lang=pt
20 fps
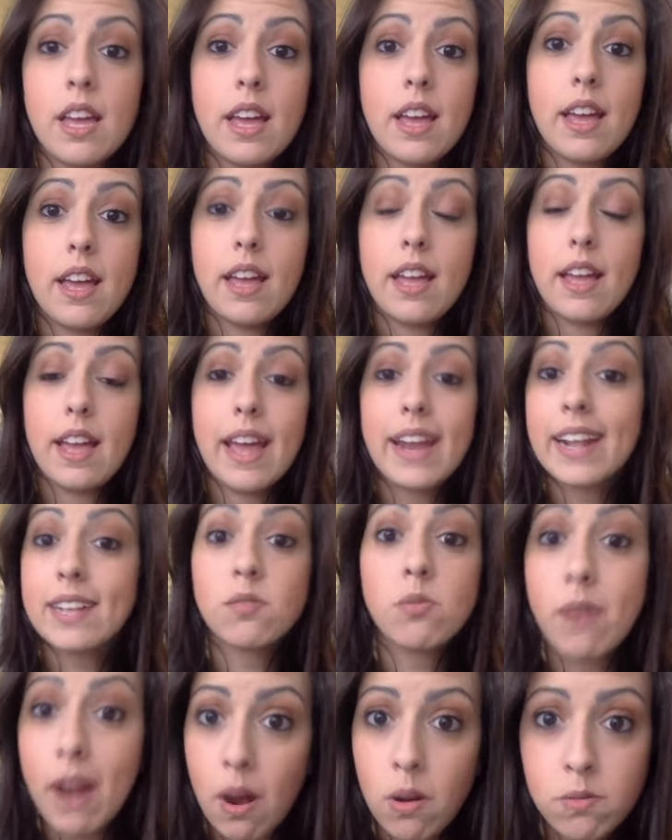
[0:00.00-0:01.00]
é, é,
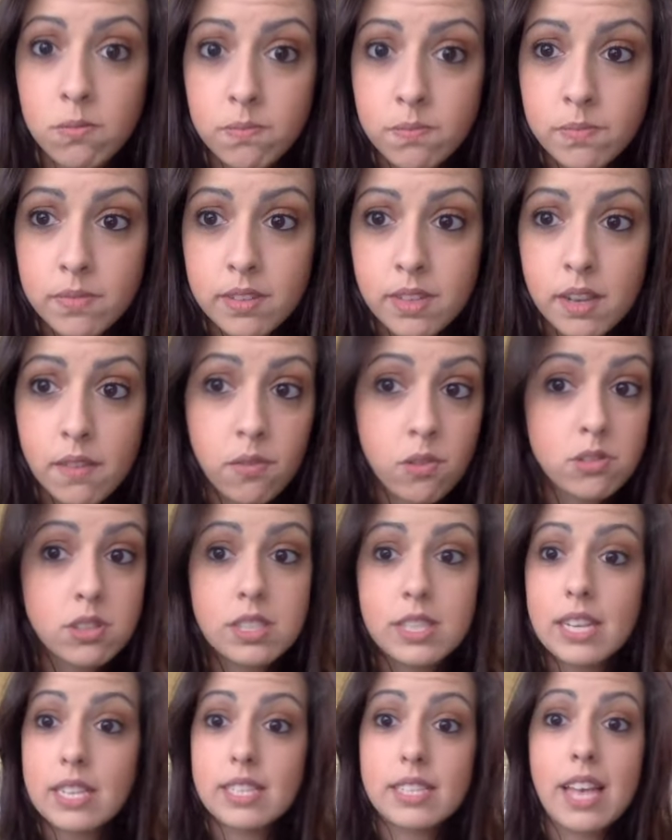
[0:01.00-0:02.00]
natural, que
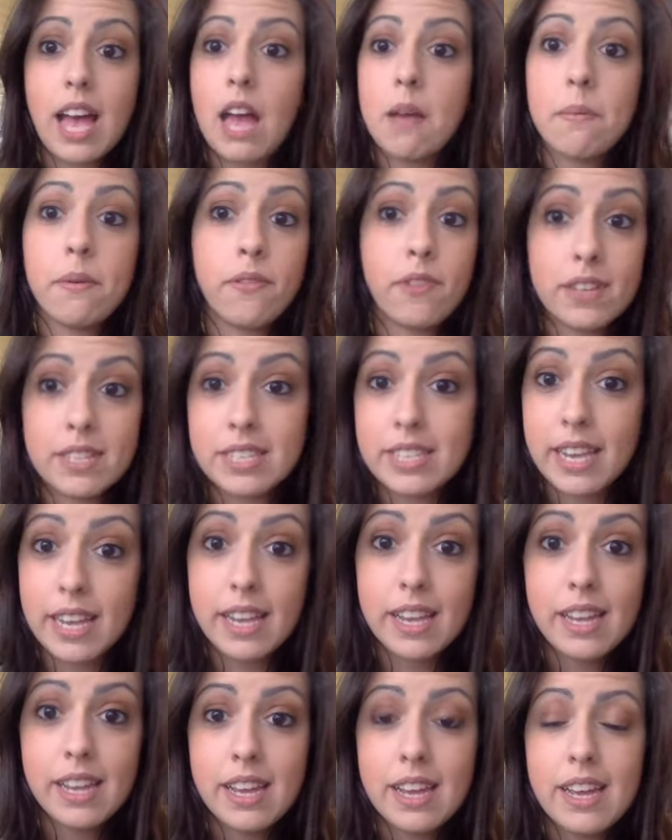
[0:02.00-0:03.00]
você saiba
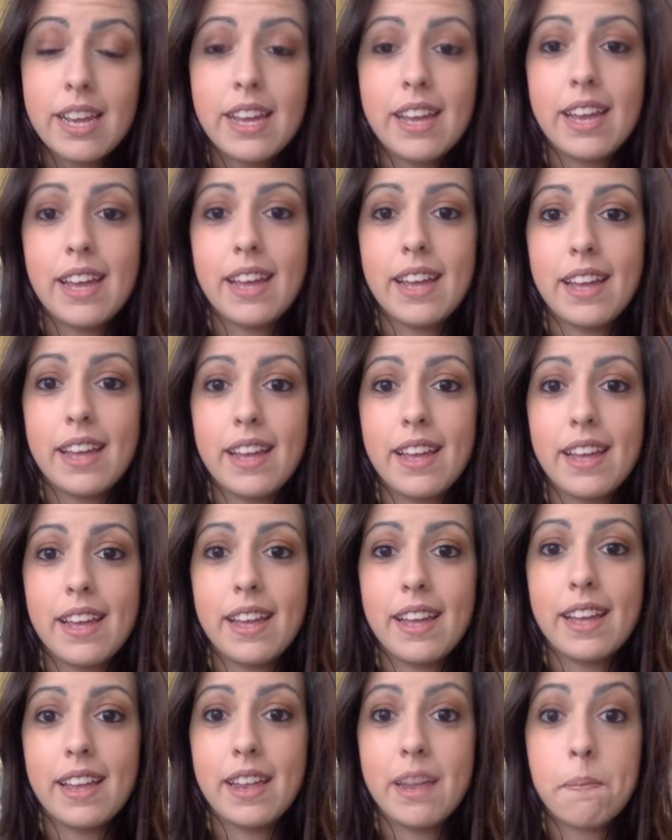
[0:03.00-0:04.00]
fazer,
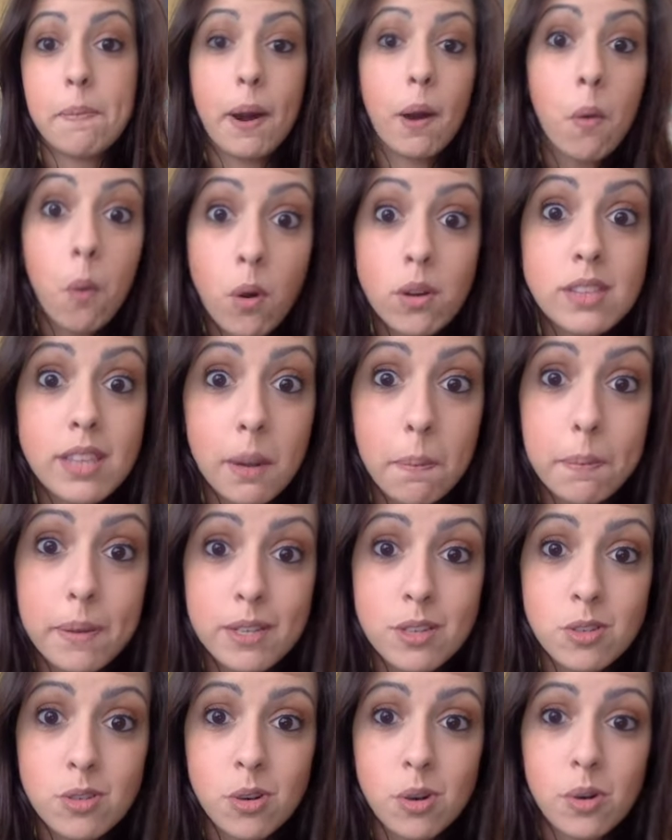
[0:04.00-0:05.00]
é, e para outra
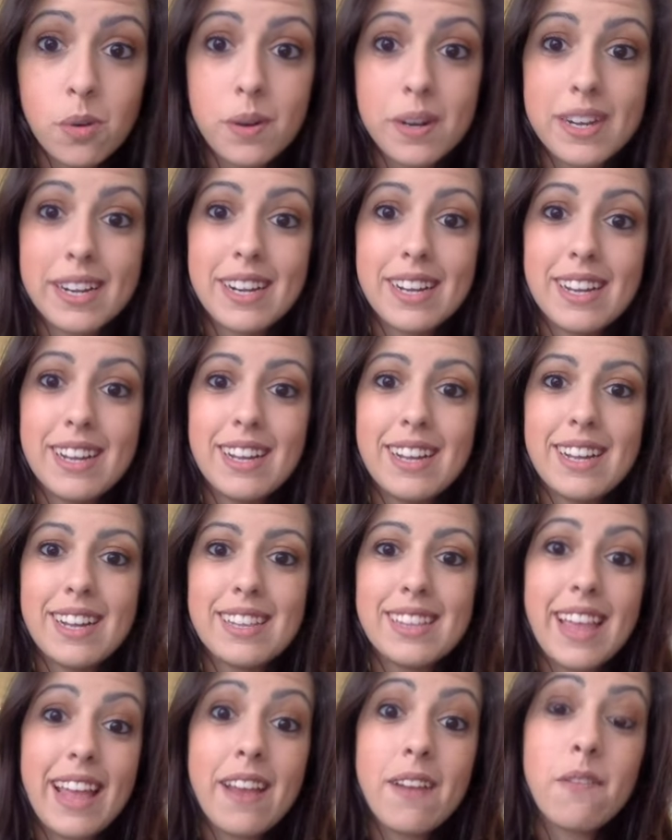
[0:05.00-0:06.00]
pessoa
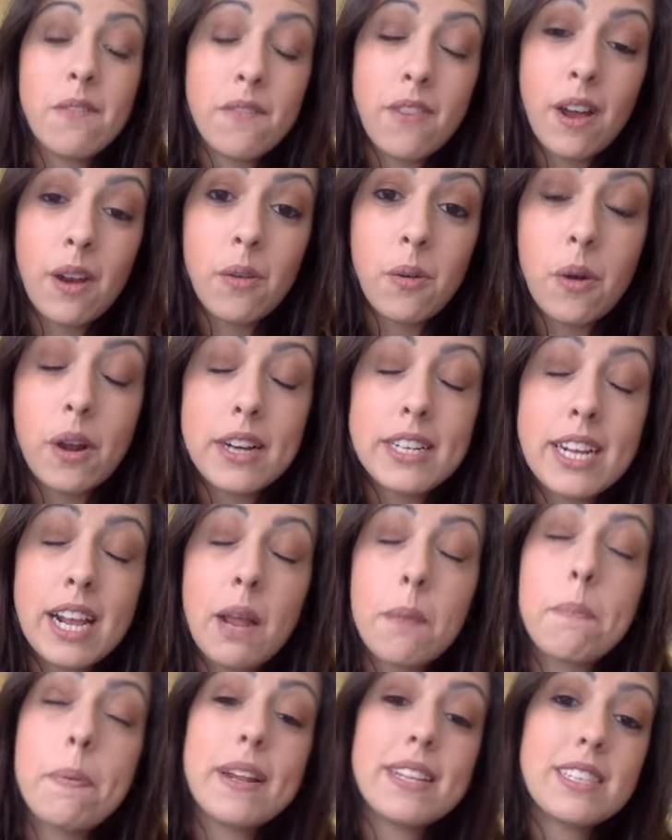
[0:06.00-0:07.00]
tem um valor de
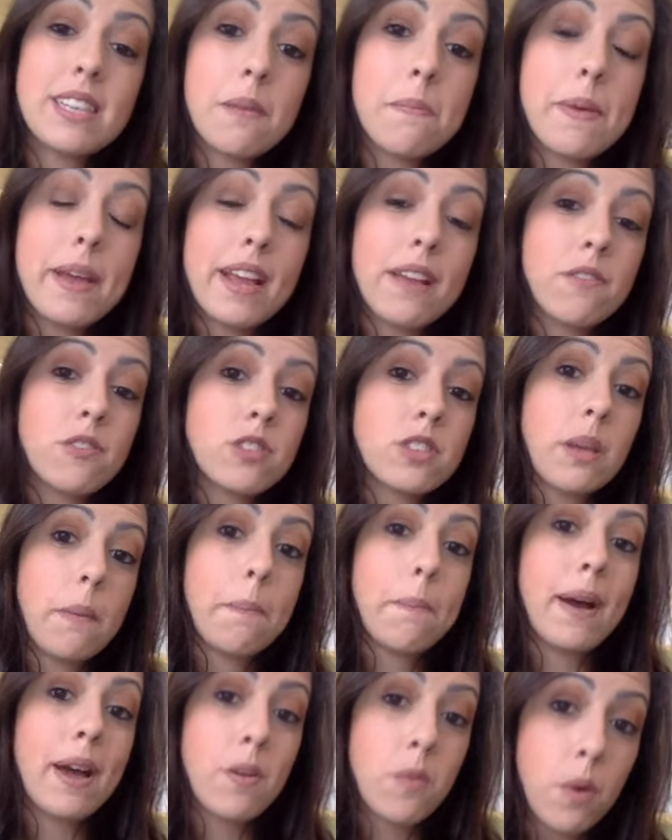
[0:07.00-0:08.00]
ela perceber que você
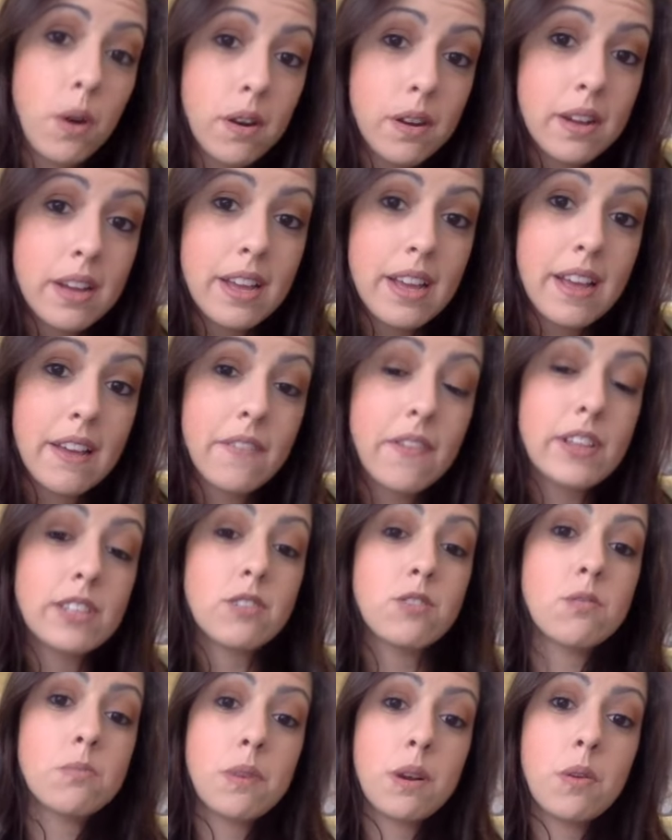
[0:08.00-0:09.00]
parou,
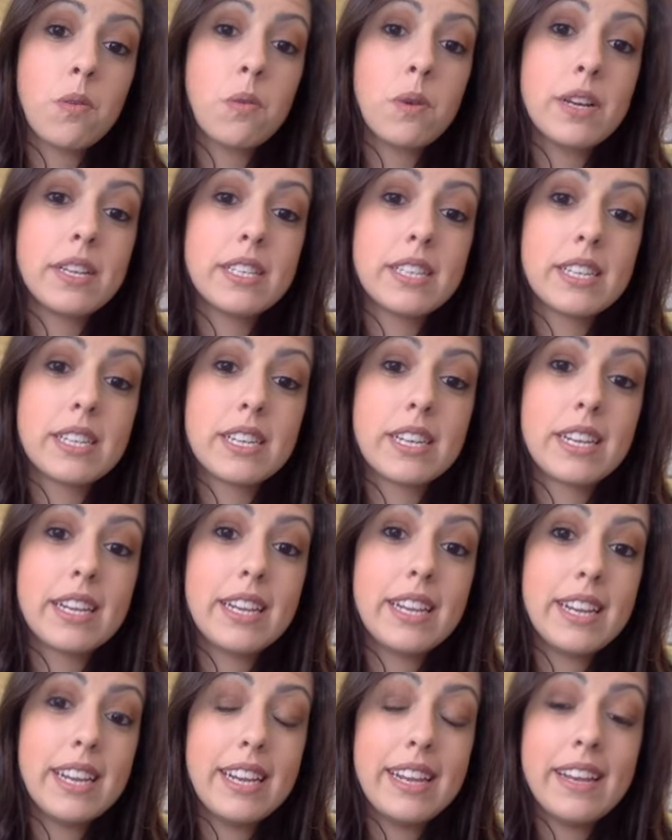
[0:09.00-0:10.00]
fez alguma coisa
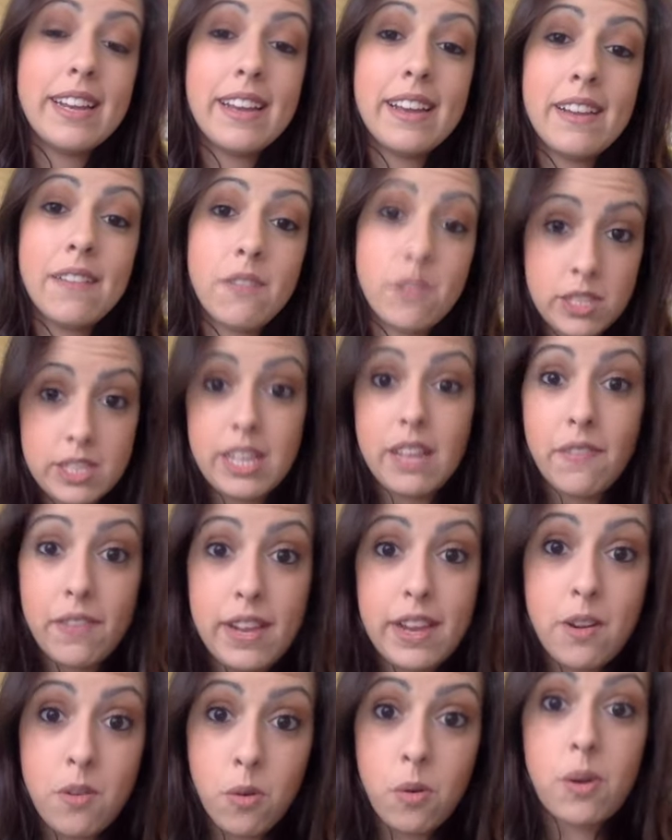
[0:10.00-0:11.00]
que você teve
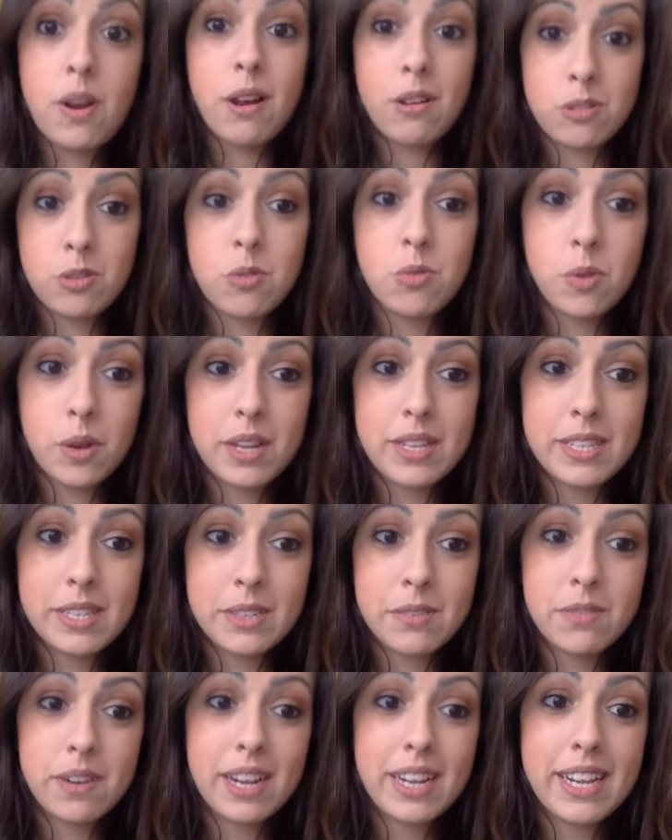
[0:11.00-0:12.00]
que colocar o seu
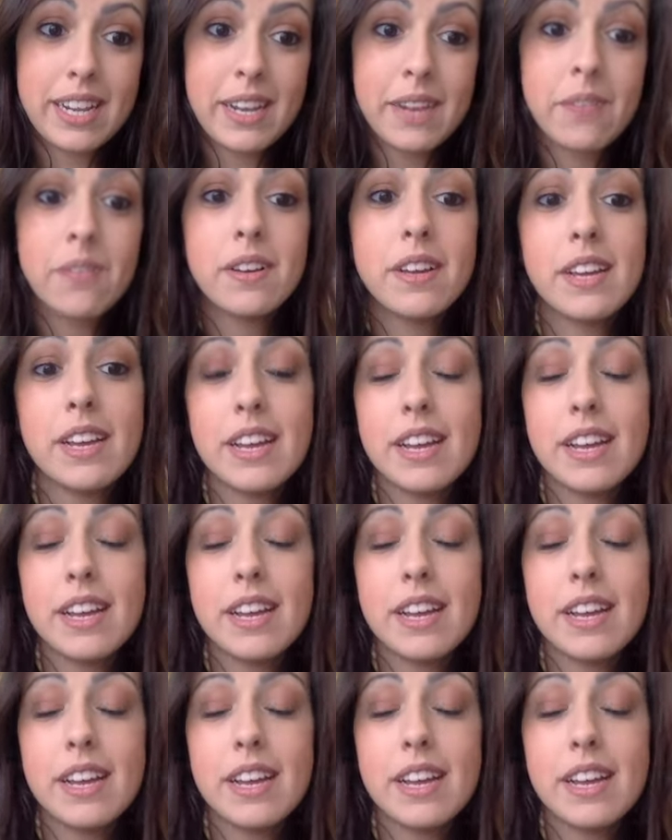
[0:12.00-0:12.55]
coração naquilo,